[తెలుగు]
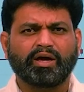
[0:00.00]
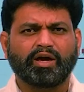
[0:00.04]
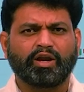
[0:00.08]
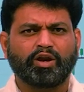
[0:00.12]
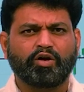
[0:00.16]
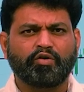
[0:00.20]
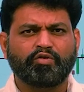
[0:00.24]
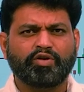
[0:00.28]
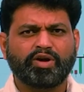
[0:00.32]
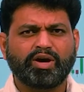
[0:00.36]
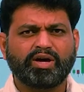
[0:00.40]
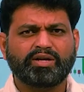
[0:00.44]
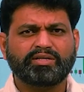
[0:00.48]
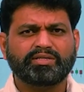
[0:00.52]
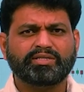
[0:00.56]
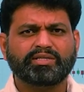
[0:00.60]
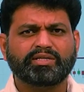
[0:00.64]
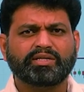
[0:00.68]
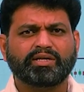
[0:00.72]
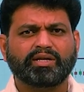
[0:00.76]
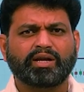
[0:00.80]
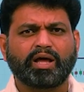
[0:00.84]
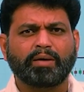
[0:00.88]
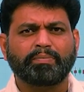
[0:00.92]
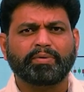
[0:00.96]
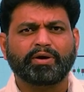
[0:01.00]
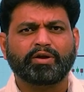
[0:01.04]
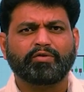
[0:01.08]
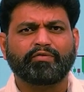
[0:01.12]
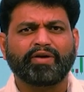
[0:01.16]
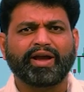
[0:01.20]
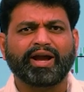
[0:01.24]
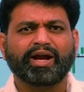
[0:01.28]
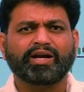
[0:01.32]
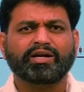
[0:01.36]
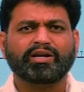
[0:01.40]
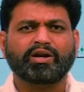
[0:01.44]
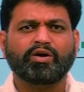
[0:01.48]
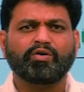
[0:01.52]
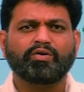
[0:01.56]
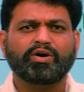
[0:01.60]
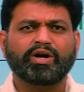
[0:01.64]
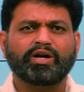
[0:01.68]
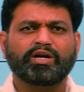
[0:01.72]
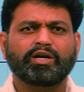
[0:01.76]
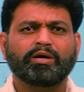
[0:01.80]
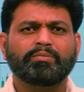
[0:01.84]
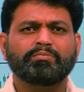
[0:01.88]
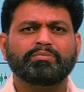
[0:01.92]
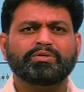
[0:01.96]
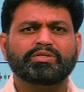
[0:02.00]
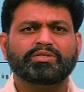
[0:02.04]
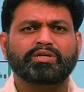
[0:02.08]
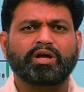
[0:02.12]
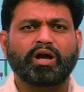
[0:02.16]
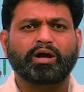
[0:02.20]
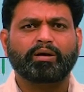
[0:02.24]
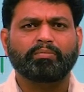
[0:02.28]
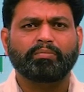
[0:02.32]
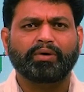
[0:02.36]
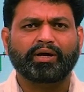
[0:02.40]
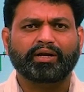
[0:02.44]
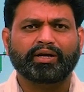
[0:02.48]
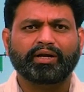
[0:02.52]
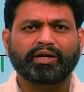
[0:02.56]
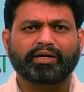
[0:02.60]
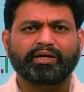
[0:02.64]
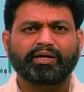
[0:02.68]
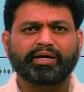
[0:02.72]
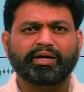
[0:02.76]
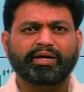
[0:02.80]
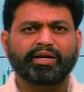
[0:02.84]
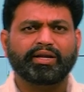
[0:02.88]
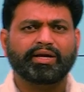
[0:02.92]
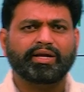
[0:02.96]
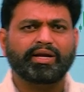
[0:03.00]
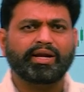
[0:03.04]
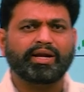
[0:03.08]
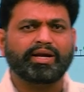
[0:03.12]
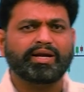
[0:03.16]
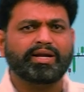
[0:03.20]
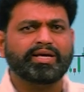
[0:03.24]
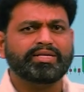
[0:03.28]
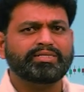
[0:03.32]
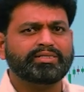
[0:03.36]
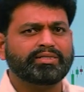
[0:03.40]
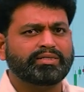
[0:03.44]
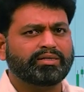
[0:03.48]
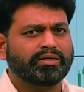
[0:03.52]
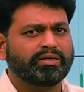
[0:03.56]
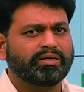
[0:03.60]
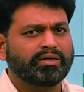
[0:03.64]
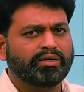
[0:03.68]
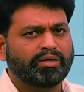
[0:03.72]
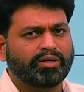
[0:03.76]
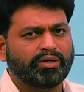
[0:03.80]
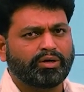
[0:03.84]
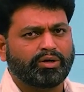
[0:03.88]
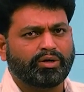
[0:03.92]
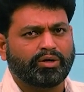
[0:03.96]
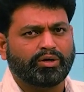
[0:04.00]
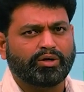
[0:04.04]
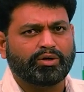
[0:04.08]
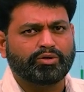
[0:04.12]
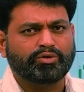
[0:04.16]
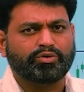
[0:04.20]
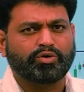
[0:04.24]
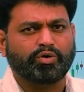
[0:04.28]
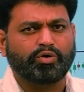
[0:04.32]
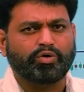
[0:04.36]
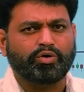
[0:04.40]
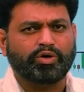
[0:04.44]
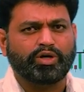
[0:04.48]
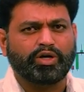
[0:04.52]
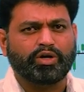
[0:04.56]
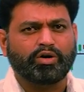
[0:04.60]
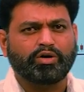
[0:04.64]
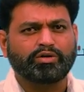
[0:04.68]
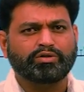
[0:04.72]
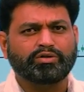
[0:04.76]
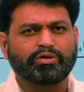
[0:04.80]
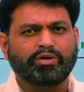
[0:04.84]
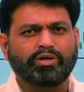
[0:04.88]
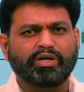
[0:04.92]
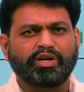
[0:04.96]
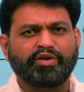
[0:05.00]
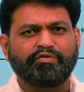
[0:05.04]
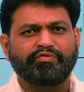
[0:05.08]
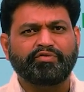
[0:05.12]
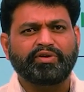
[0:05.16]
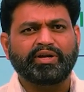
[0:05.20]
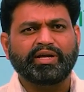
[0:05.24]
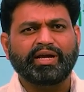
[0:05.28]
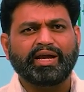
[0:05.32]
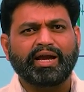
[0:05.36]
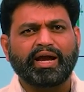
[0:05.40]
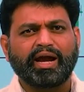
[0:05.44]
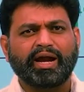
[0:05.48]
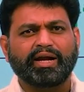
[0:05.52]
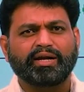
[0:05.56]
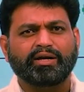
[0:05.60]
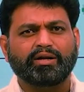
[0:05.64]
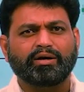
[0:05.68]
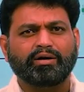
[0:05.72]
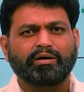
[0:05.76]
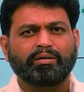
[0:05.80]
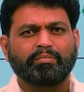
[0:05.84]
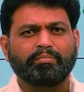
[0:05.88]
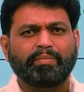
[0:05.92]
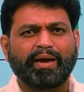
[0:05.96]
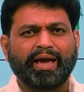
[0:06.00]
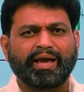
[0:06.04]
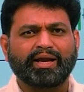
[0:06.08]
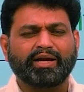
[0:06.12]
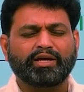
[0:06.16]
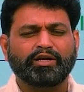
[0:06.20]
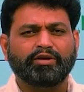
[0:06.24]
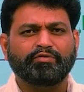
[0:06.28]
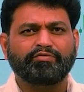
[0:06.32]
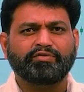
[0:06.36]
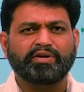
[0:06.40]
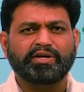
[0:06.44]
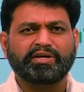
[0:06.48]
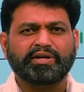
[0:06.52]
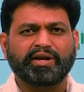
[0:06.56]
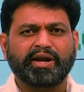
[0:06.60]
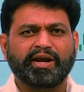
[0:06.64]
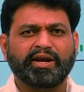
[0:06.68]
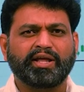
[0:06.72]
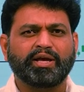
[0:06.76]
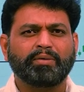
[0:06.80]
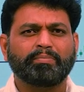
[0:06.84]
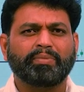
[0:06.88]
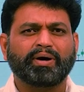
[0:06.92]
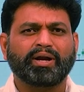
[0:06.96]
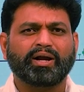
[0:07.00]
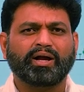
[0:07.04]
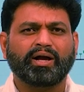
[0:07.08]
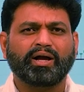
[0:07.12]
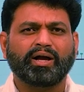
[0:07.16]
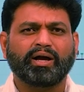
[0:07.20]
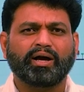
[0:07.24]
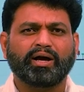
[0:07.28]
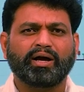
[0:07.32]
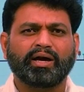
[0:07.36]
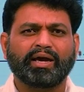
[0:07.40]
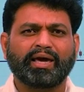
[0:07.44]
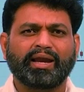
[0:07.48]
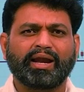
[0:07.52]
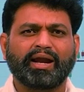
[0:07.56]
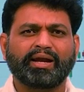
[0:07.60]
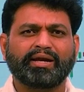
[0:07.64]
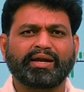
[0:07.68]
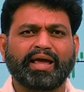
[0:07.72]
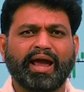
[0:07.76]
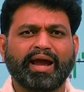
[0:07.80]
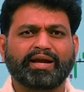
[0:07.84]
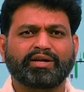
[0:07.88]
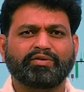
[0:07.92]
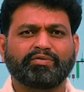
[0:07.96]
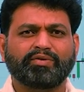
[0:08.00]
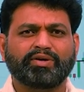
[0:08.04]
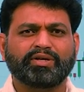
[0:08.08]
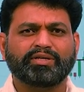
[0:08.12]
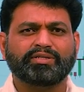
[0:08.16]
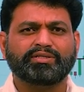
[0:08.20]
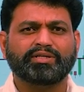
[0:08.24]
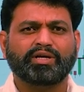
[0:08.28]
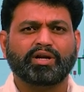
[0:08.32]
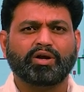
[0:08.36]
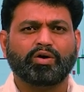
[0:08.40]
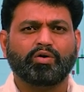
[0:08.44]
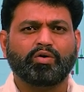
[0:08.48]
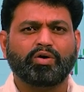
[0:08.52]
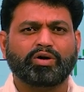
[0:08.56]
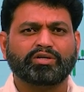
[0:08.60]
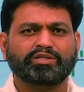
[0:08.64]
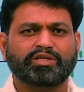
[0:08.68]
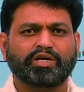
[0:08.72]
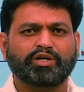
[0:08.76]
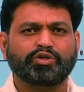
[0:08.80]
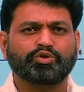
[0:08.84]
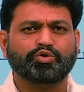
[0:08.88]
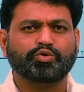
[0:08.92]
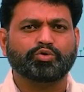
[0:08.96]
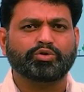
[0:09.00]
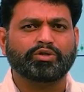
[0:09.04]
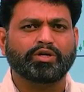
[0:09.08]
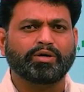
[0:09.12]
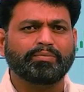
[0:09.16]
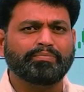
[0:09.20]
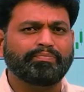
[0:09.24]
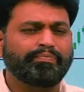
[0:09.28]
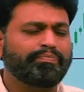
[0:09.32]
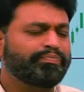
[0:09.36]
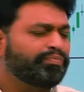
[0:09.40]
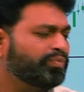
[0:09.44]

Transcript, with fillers: హలో ఇయర్స్ నా పేరు వెంకట్రావు గడ్డం స్టాక్ మార్కెట్ టెక్నికల్ అనలిస్ట్ సో ఈరోజు నిఫ్టీ అండ్ బ్యాంక్ నిఫ్టీ ట్రేడింగ్ పరంగా ఎలాంటి యాక్టివిటీస్ ఒకసారి చూద్దాం